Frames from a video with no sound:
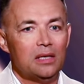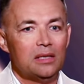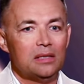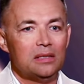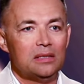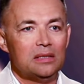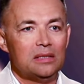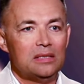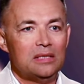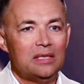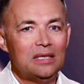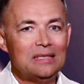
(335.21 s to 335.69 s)

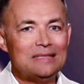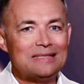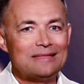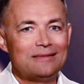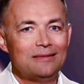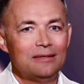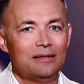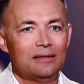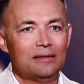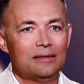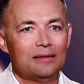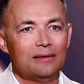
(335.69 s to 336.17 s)

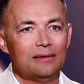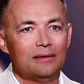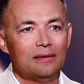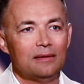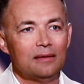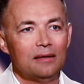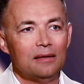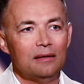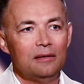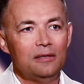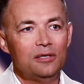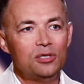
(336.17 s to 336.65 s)
Если
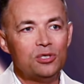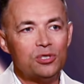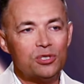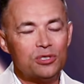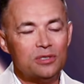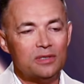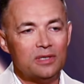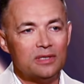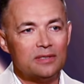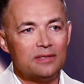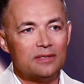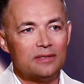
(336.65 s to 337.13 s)

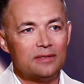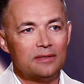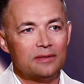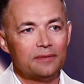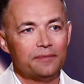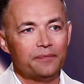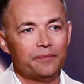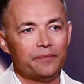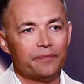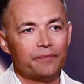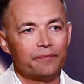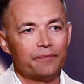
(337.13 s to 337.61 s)
личность